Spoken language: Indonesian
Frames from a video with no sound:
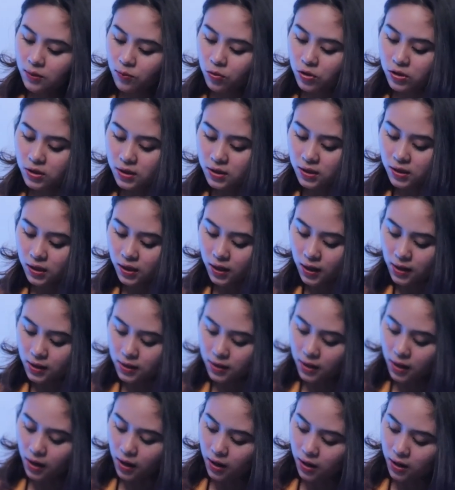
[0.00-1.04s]
buat ini
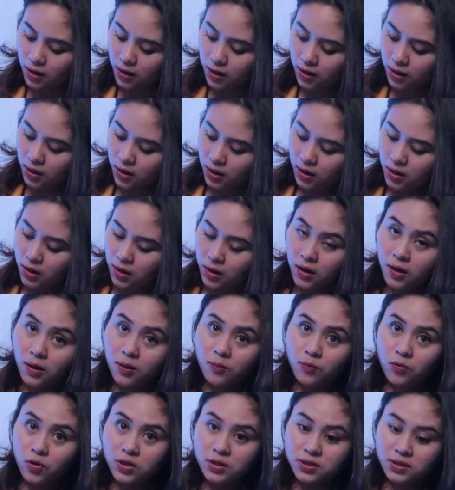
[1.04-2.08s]
kali ya?
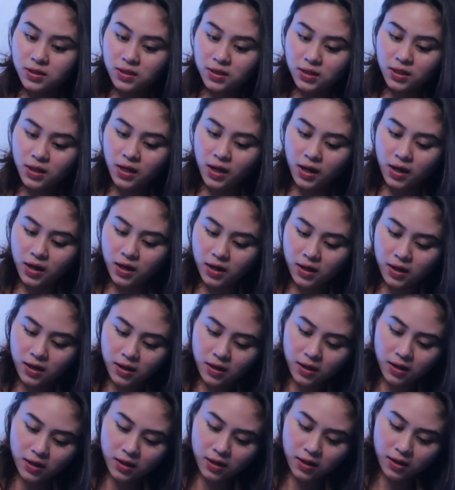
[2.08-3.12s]
Buat sini ya?
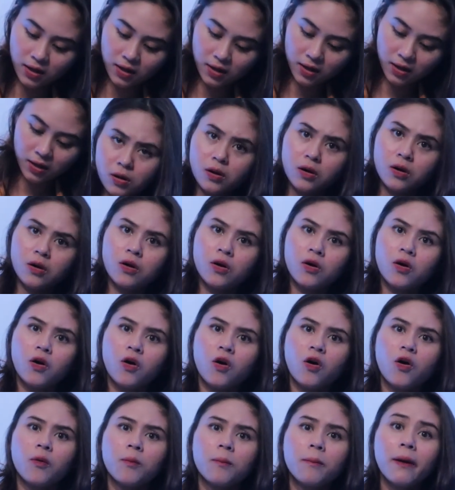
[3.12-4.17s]

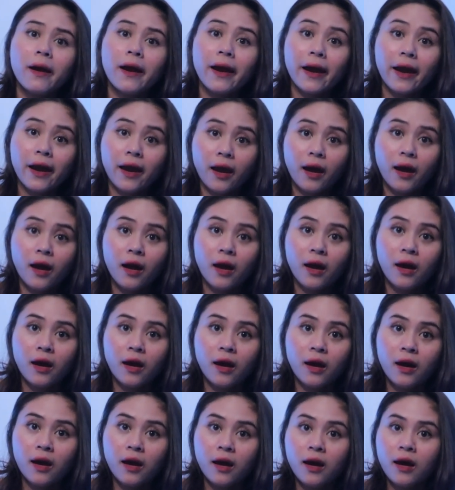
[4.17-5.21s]
Obeng ya?
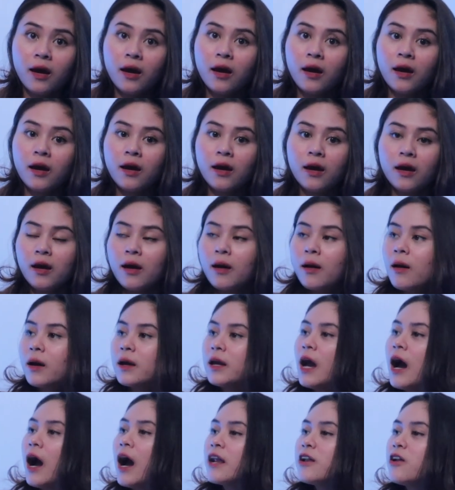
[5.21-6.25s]

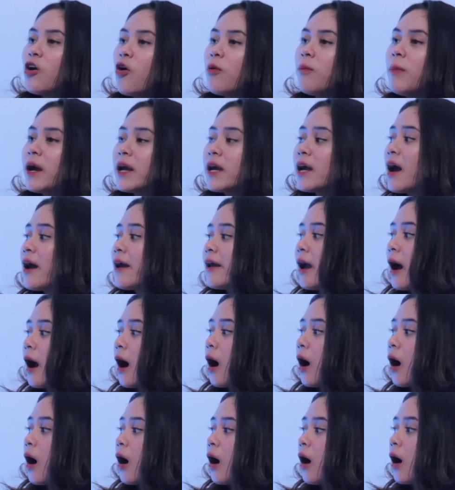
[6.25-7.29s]
Yang ada obeng gak yang?